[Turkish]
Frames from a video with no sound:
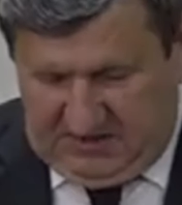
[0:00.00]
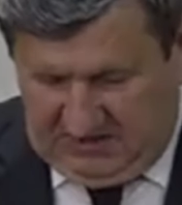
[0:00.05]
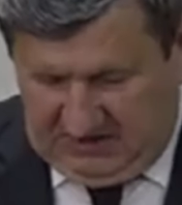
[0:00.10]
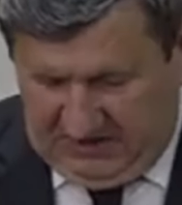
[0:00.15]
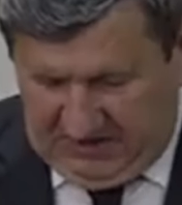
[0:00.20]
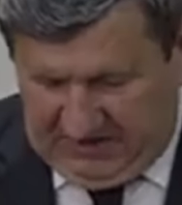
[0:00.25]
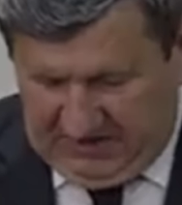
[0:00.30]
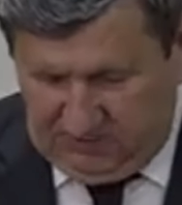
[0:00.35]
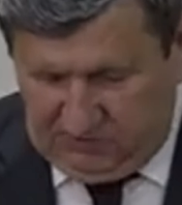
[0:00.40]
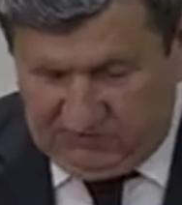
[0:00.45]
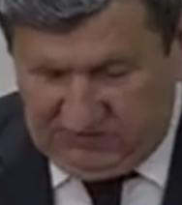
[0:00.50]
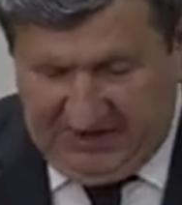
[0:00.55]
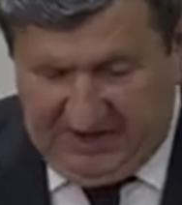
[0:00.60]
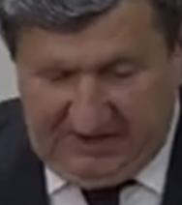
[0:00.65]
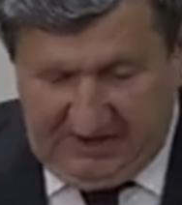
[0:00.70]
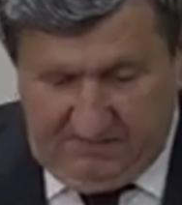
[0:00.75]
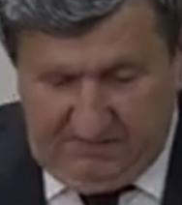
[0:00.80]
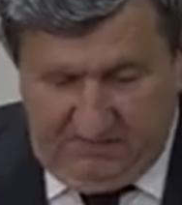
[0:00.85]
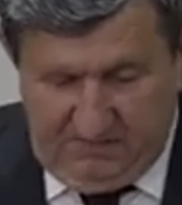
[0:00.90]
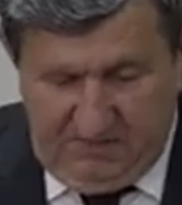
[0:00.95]
Daha
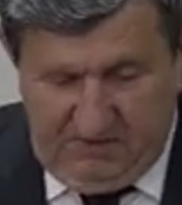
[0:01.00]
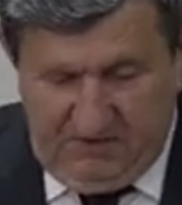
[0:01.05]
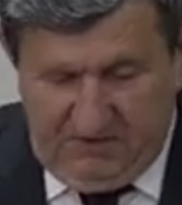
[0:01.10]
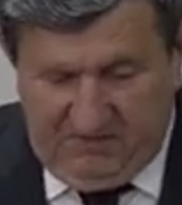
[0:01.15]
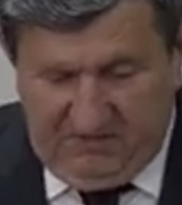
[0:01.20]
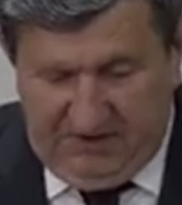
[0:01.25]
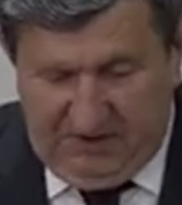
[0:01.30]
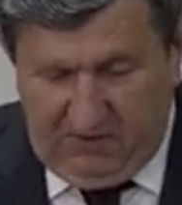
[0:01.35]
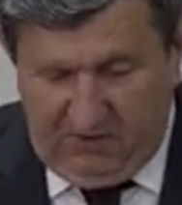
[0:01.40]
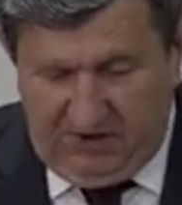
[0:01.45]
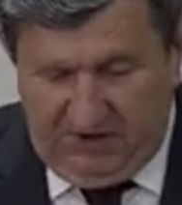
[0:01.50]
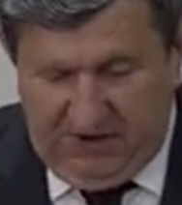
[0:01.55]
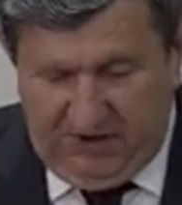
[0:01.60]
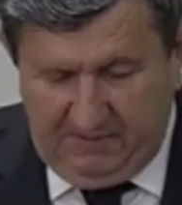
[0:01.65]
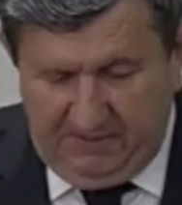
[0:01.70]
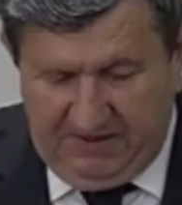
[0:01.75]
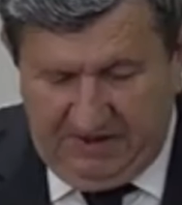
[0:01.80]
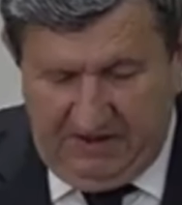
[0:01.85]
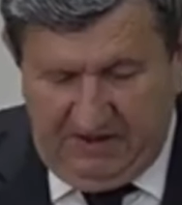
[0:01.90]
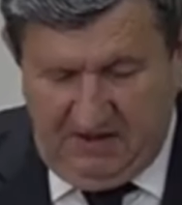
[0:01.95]
güzel ve
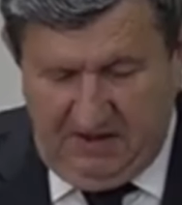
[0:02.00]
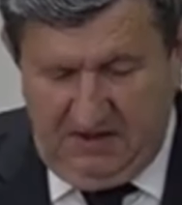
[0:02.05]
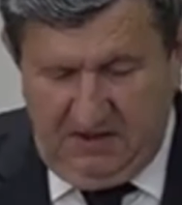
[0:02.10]
önemli